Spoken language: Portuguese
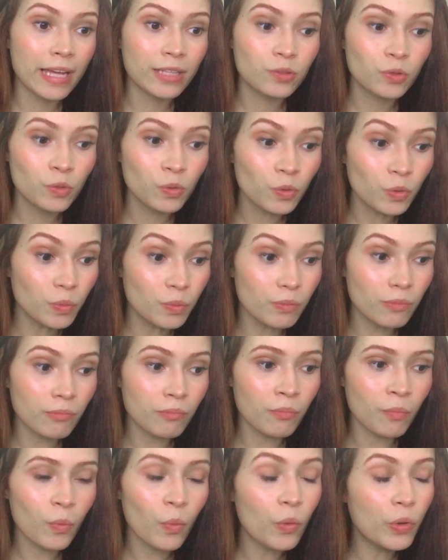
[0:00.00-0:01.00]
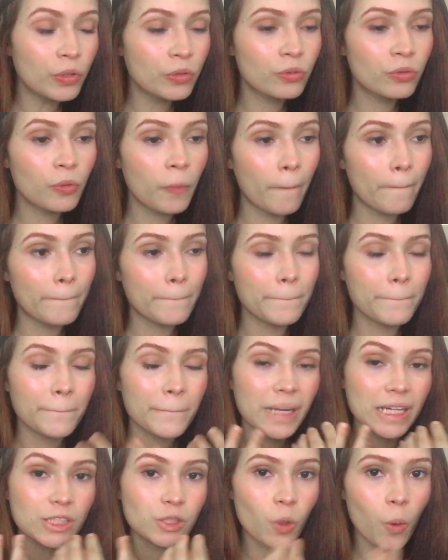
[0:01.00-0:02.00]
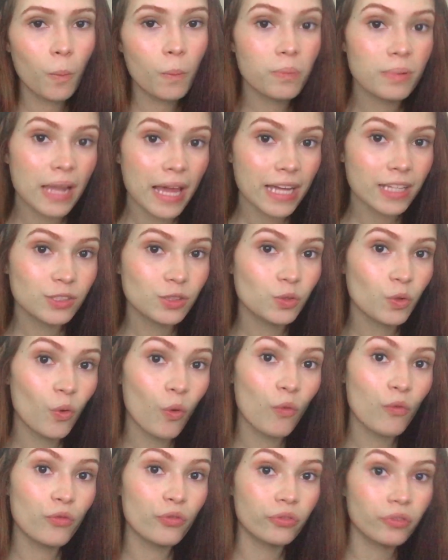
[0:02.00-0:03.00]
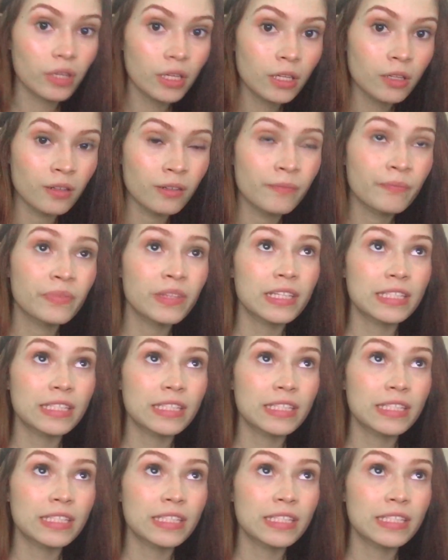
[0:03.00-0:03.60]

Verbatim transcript: é tudo muito mais complexo com filho.